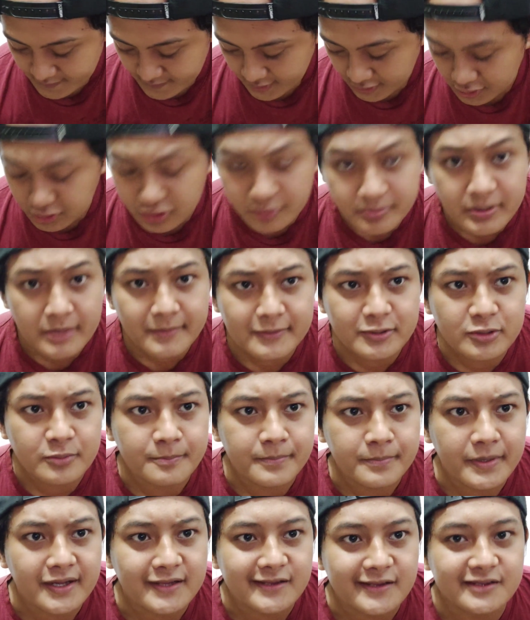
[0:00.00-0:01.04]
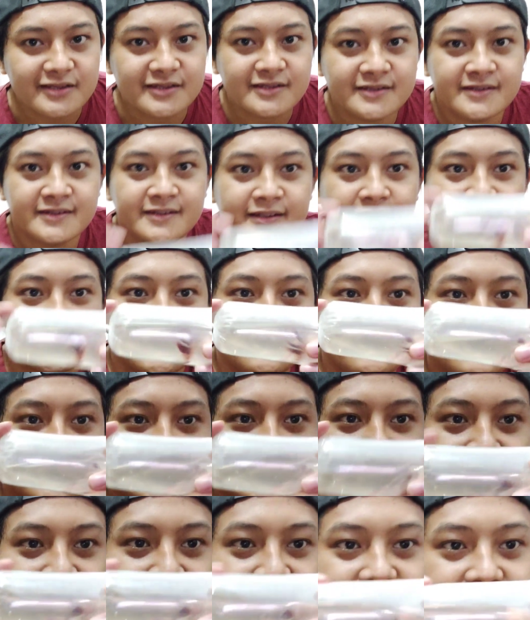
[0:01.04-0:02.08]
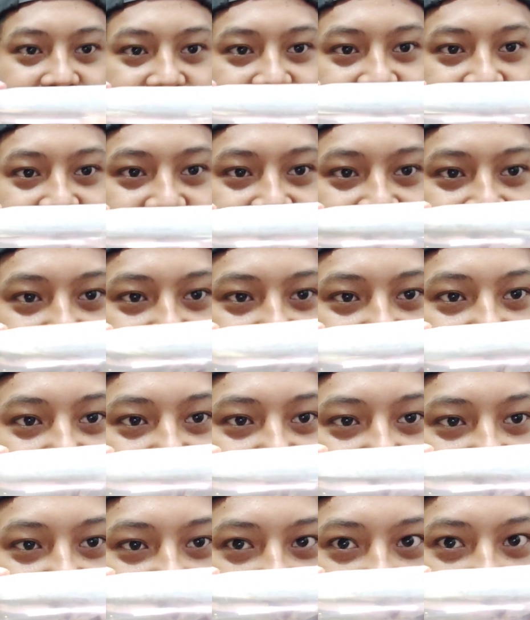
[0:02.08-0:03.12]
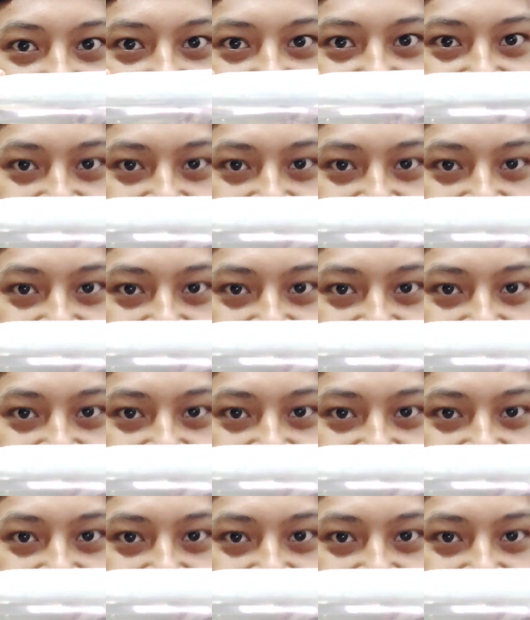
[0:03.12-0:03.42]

tadi udah berapa tuh? 4 5 candy